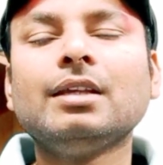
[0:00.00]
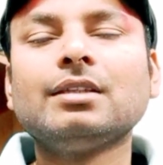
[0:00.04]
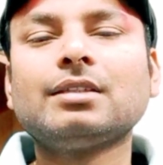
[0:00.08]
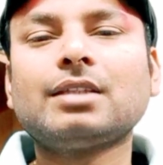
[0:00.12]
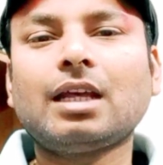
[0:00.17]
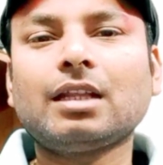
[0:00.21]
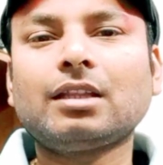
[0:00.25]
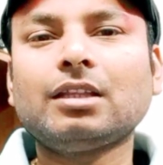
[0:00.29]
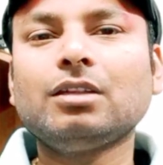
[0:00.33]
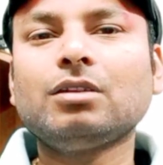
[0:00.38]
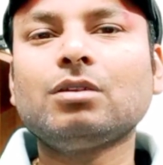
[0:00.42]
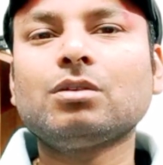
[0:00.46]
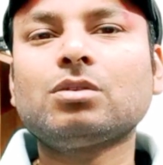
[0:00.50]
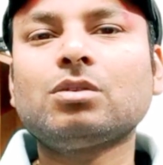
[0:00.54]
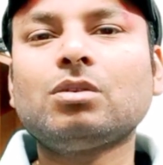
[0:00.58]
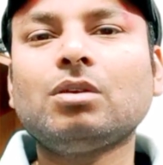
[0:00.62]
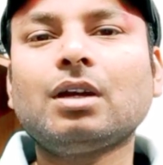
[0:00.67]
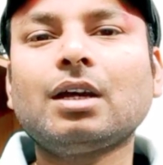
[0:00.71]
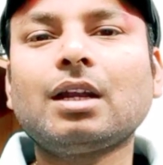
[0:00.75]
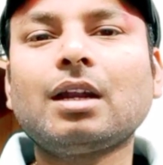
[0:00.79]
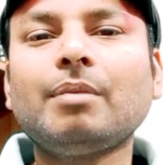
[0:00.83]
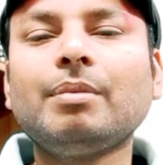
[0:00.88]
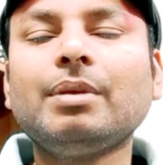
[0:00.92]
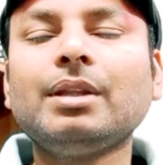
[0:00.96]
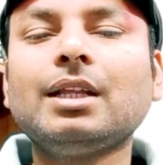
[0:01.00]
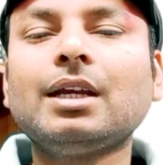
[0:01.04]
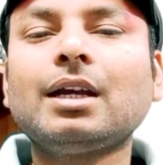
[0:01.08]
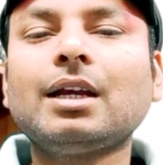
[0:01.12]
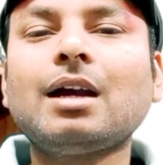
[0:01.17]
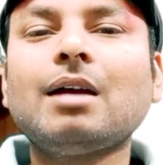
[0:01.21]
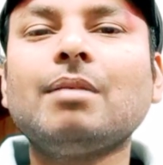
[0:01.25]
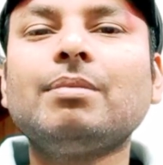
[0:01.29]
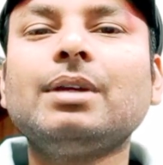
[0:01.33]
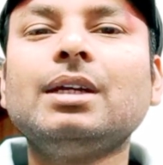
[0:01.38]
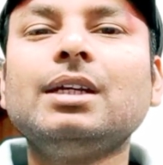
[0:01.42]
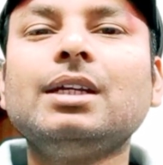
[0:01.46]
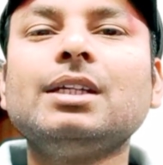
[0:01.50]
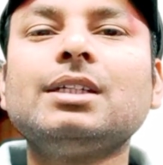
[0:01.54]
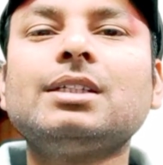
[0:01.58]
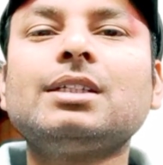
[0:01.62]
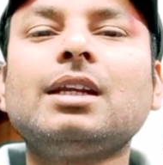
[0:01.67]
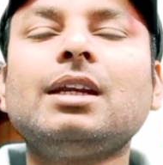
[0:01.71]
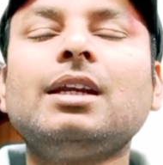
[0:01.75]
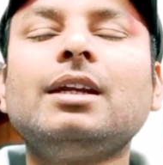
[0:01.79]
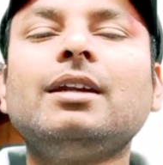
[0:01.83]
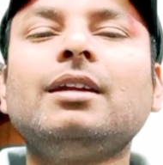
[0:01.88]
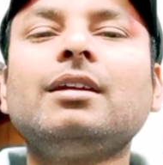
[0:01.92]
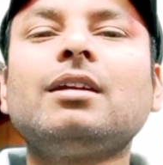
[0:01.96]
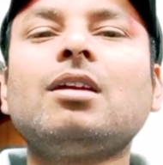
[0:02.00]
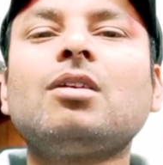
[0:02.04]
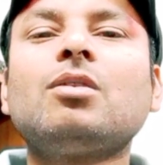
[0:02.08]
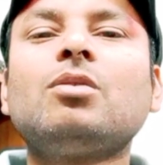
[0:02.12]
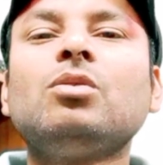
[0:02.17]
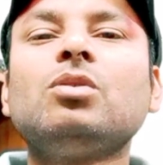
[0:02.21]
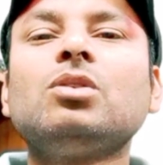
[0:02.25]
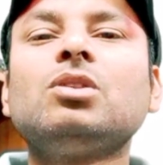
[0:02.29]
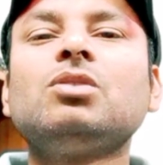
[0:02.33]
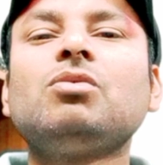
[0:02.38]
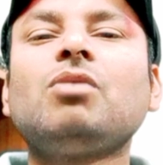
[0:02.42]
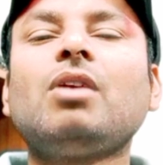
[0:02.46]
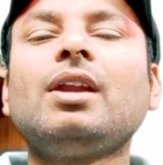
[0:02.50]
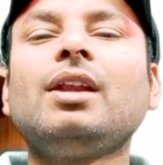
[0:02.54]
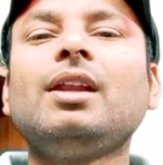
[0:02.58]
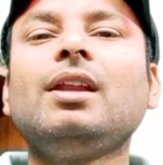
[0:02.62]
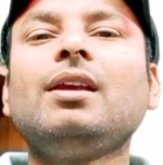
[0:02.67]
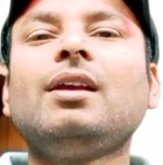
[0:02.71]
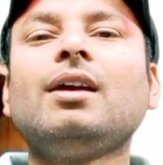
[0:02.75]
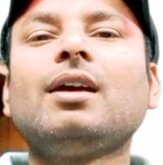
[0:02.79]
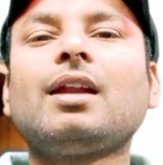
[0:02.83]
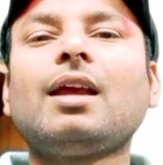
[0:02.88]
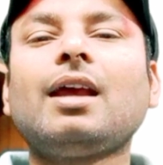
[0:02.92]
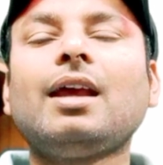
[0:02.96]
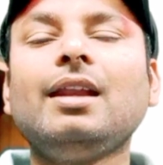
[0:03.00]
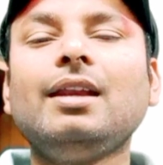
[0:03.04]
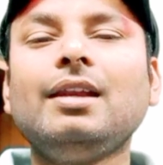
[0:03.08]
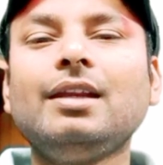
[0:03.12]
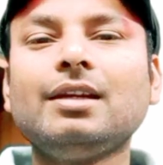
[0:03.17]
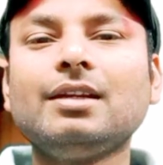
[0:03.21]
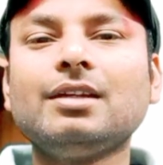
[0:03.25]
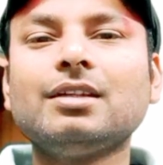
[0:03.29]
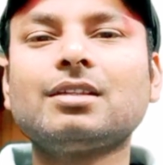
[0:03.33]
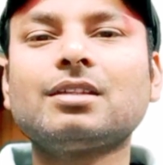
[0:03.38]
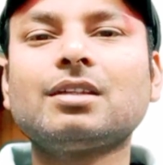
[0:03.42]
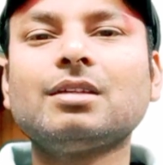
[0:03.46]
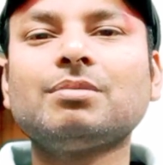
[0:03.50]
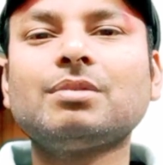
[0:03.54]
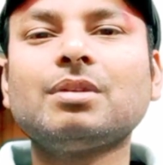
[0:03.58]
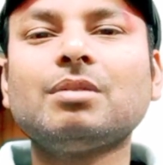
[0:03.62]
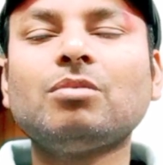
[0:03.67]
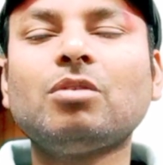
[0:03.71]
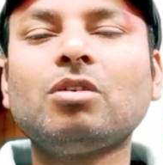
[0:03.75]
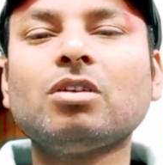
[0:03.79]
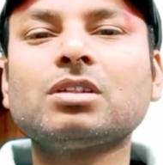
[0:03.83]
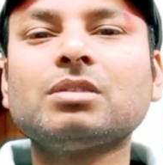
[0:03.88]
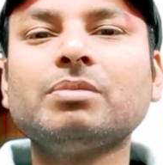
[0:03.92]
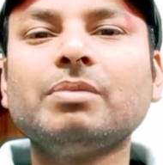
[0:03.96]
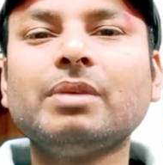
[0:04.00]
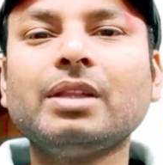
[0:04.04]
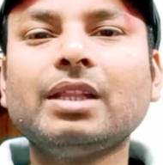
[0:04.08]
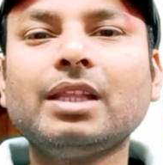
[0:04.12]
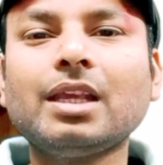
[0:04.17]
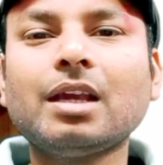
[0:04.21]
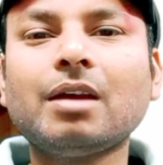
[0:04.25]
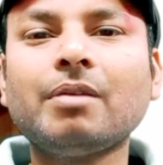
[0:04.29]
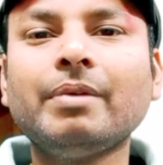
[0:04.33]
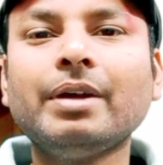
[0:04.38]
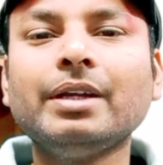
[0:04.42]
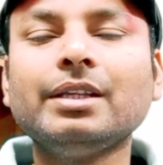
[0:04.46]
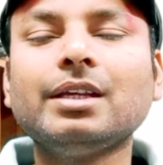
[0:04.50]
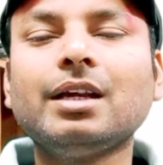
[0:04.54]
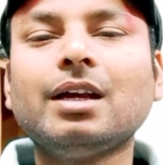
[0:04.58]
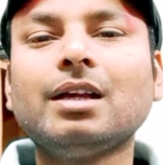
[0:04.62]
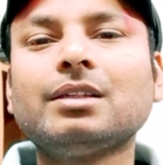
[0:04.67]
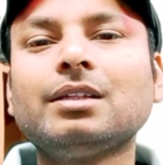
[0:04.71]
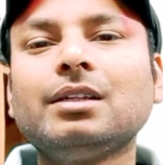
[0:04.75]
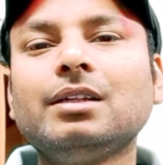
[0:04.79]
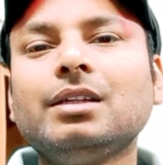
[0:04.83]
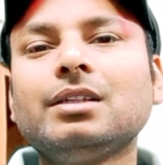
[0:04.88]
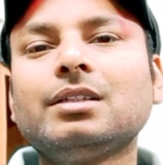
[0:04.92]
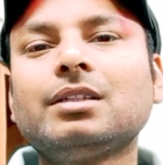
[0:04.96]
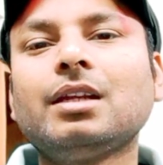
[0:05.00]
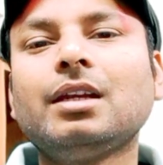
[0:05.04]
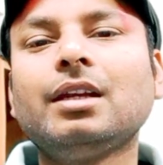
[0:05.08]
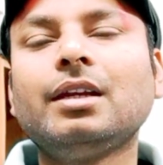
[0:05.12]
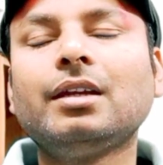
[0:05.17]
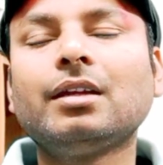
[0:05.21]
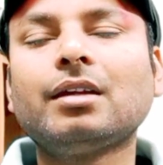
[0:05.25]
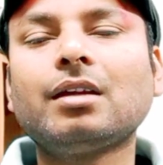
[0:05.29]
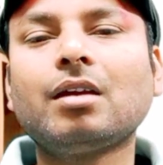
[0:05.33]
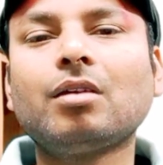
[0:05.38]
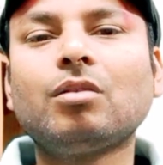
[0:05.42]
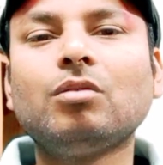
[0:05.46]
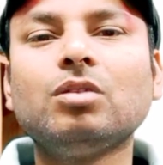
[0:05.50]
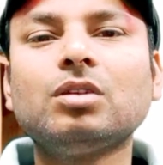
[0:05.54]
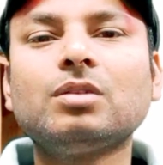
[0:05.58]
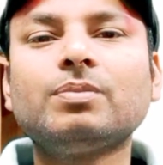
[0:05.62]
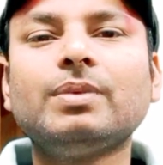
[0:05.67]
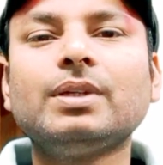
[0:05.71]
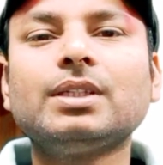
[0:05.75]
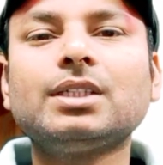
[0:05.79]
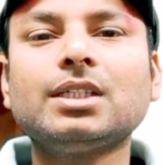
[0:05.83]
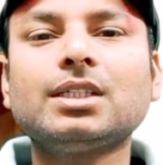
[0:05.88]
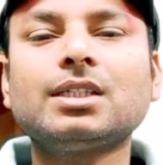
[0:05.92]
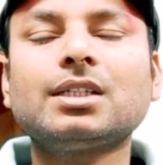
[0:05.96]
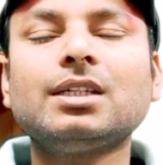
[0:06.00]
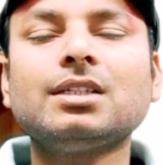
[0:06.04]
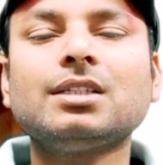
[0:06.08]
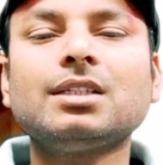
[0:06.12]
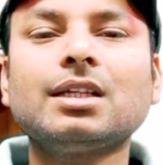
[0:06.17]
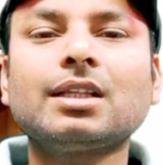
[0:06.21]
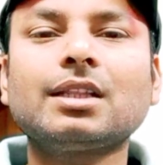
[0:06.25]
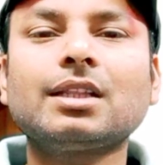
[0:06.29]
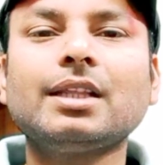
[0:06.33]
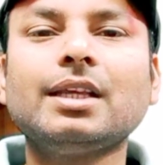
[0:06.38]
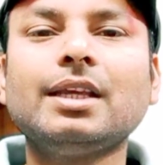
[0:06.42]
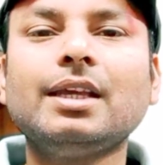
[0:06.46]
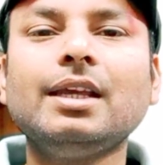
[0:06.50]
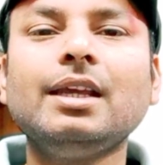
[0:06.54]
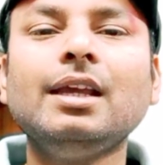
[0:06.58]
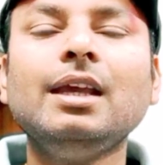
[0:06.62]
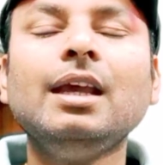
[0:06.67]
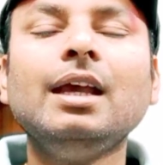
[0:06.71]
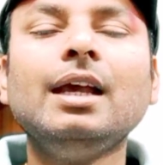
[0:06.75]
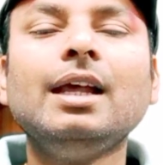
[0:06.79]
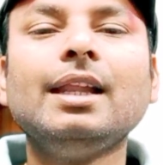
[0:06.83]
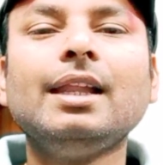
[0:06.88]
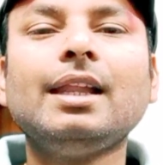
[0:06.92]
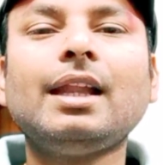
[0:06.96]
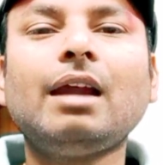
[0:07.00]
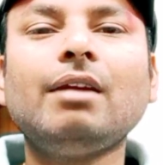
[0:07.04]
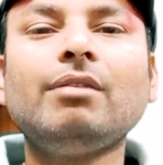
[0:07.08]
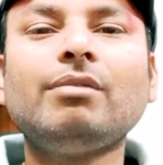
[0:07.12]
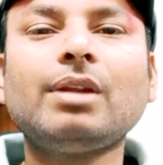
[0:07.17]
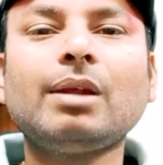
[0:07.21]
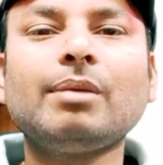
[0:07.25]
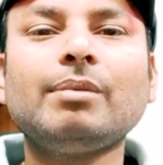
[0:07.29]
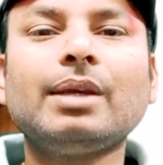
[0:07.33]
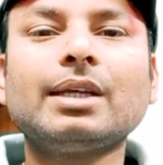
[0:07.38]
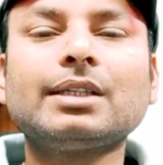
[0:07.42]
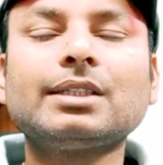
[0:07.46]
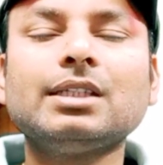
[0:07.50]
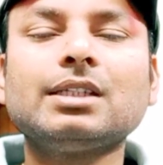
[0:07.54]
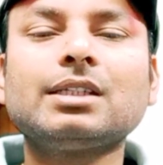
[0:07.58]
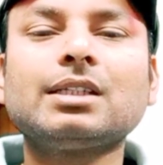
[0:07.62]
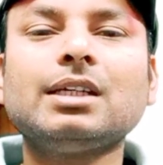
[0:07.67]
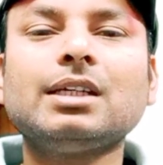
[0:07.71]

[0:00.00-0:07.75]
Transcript: साथ ही दोस्तों अगर अभी तक आपने डिजिटल हिडन का कोर्स ज्वाइन नहीं करा है लिंक डिस्क्रिप्शन बॉक्स में दिया हुआ है जहाँ से डिजिटल एडिंग का कोर्स परचेज कर सकते हैं लाइफ टाइम एक्सेस